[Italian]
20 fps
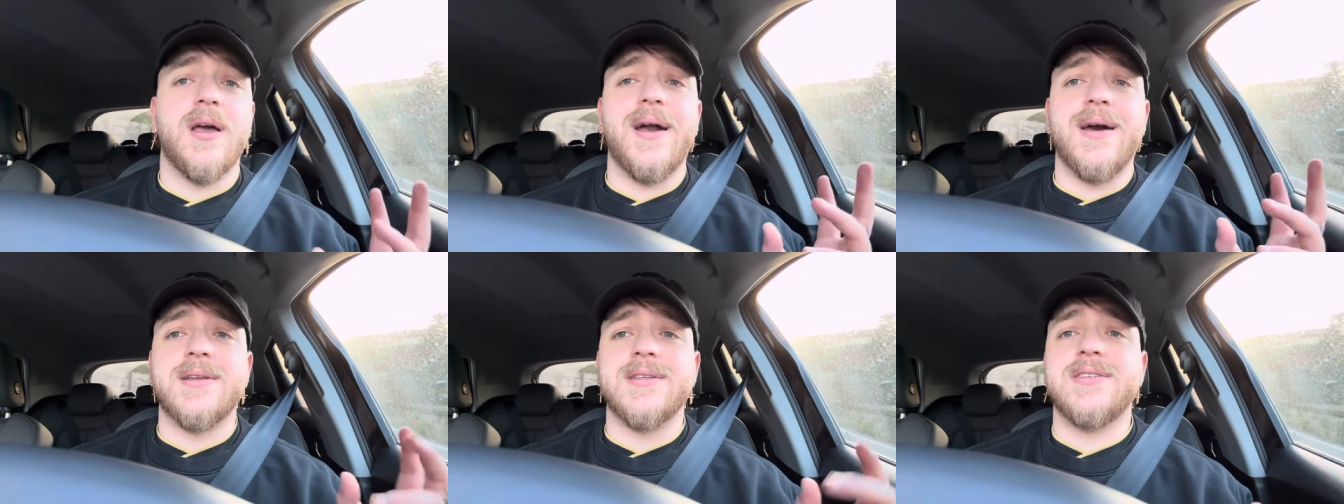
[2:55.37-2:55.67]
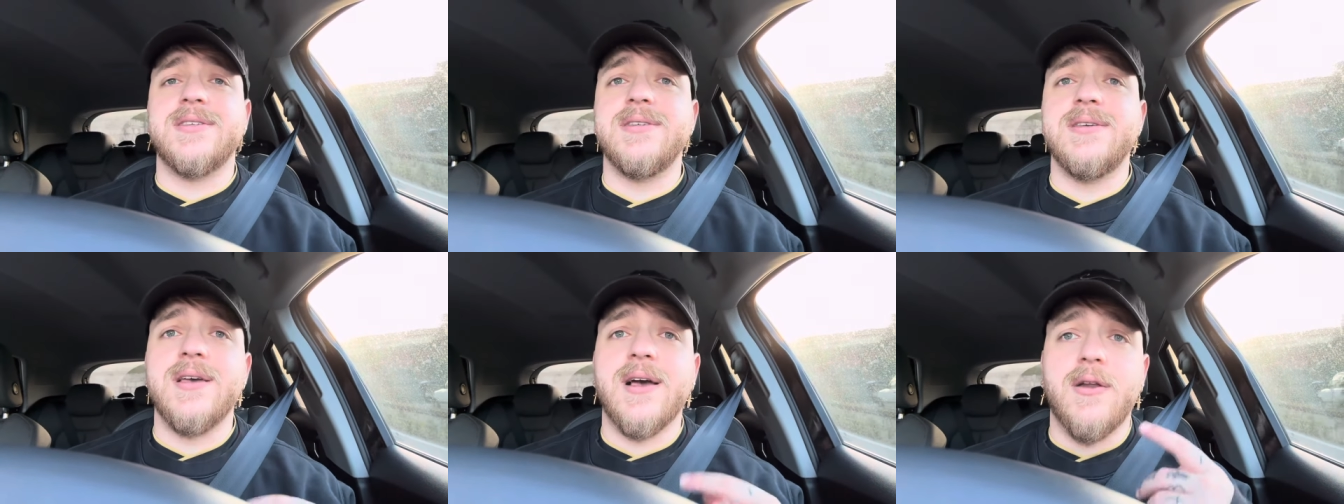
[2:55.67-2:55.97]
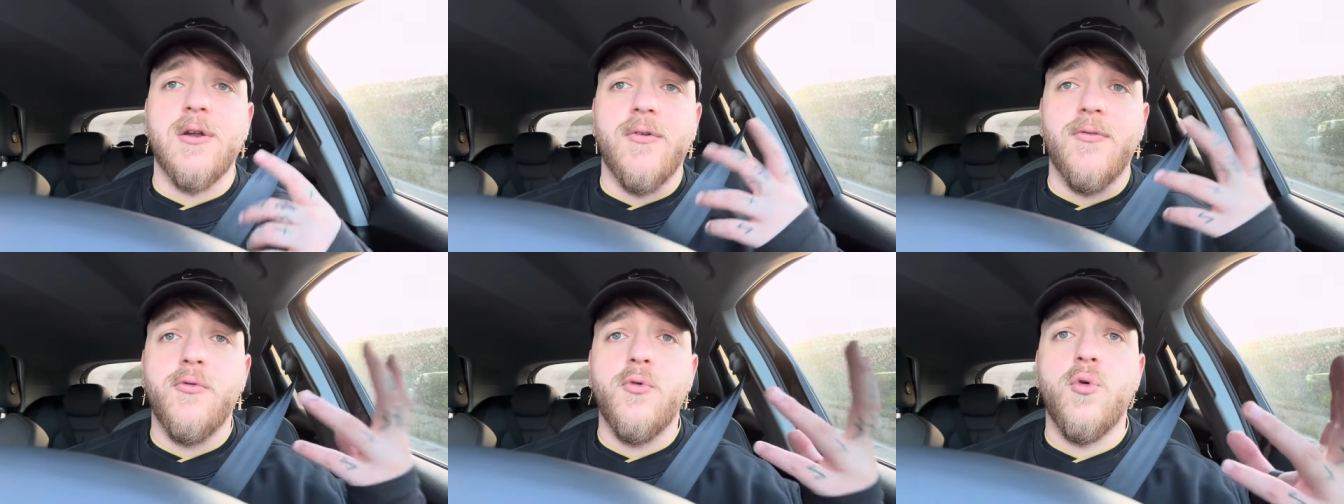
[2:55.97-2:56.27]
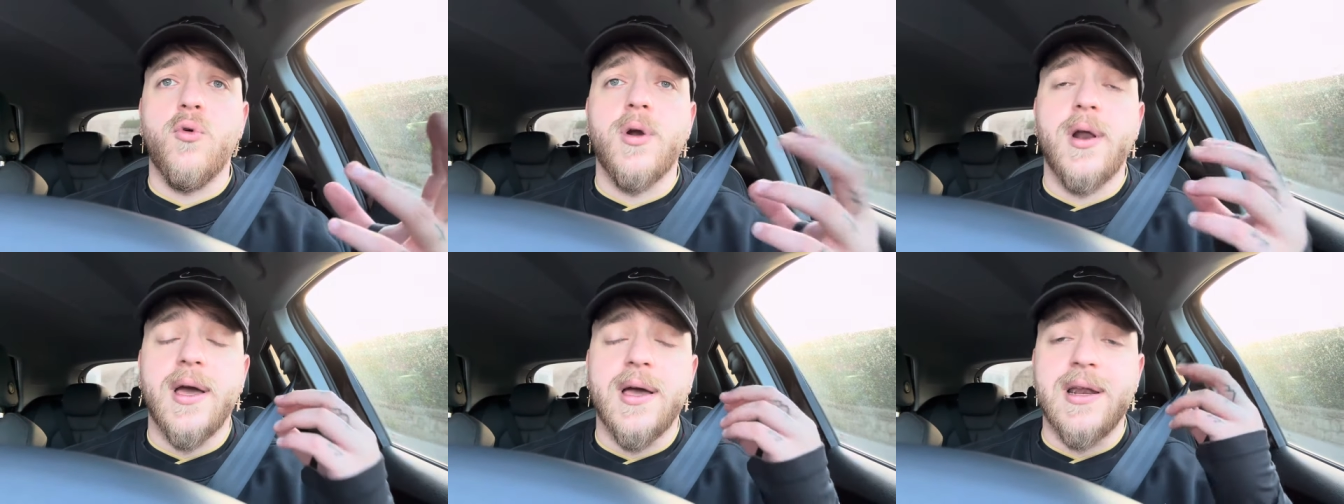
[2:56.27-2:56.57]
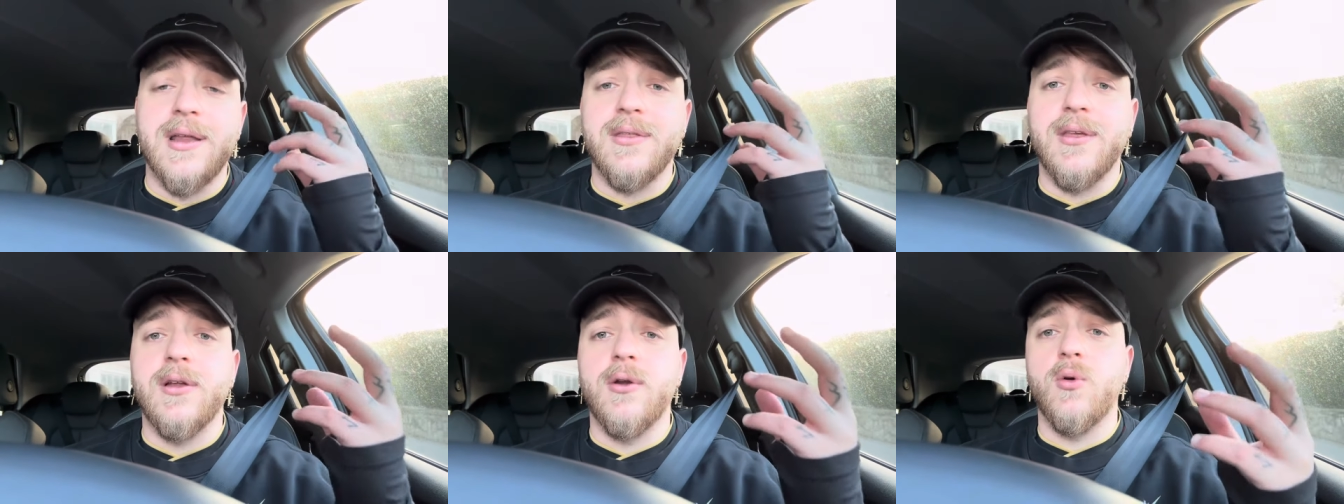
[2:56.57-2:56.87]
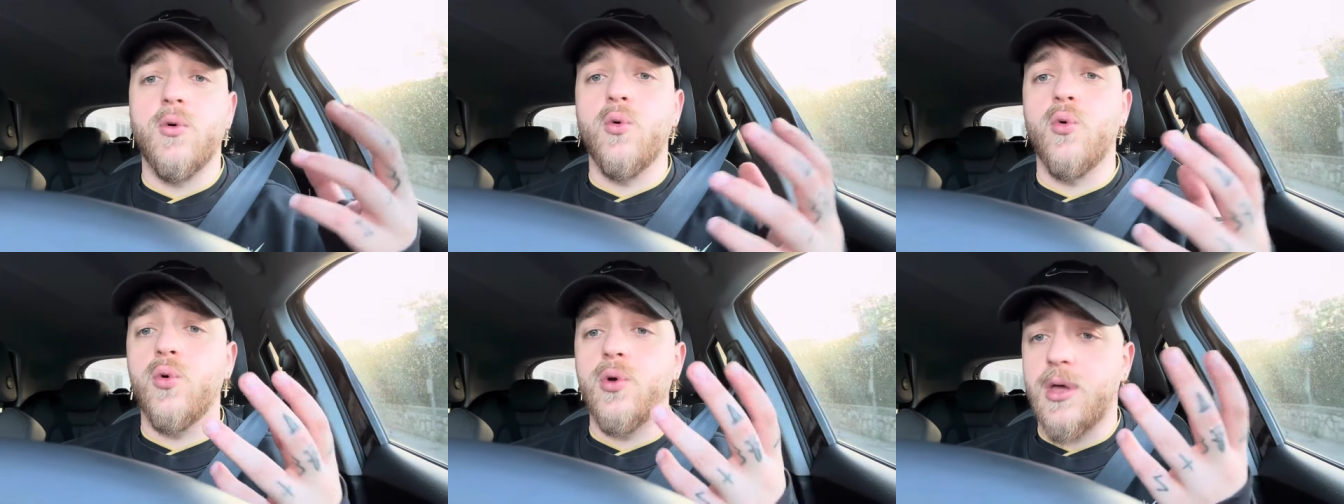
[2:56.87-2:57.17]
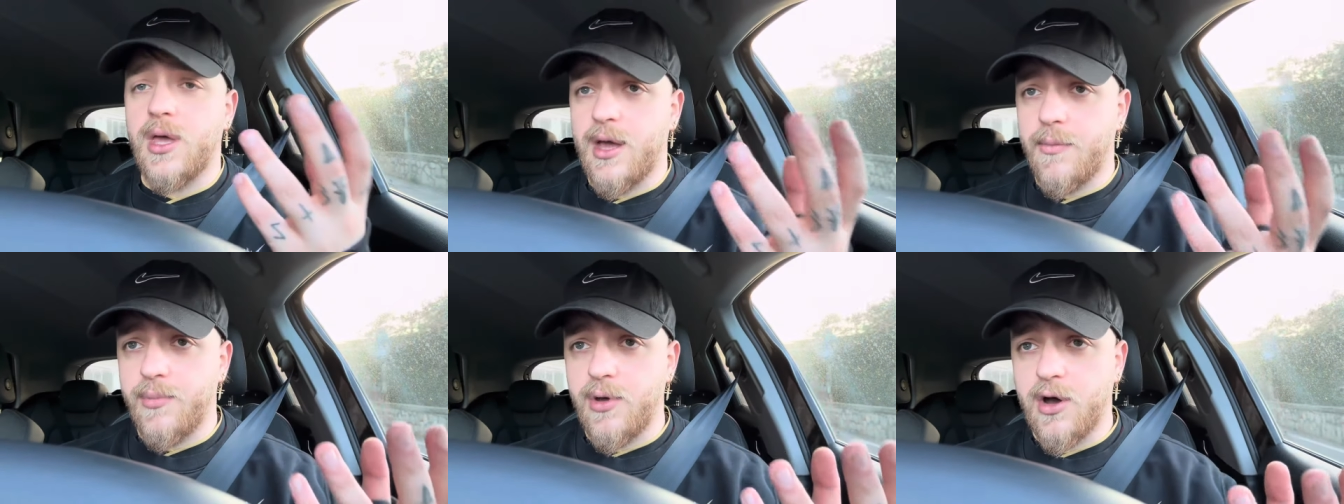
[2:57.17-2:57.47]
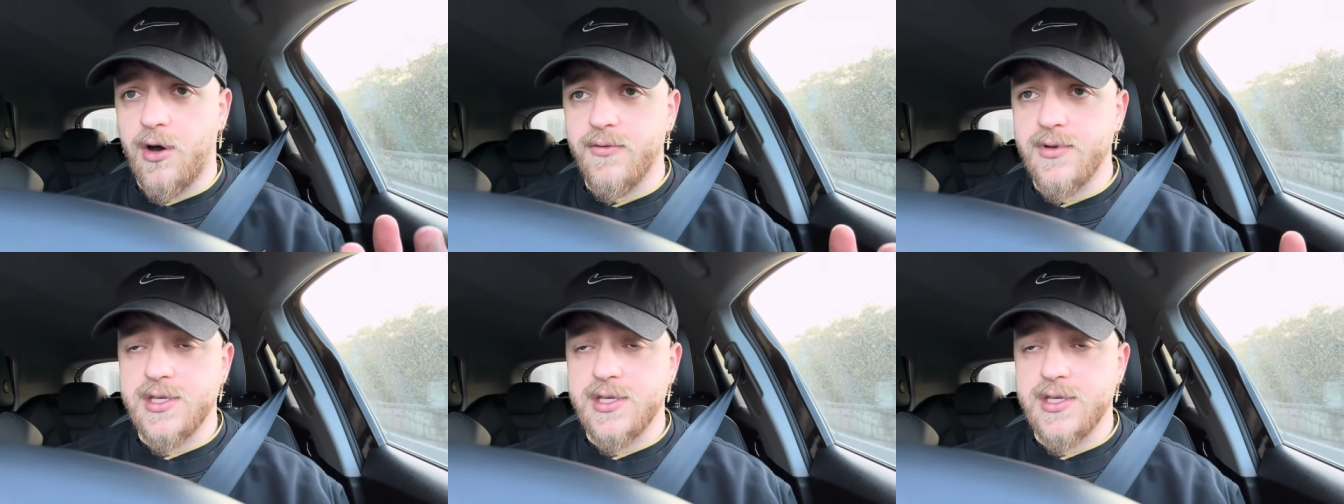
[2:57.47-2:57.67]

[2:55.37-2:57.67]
Garcia lo vuole, crede in lui e abbiamo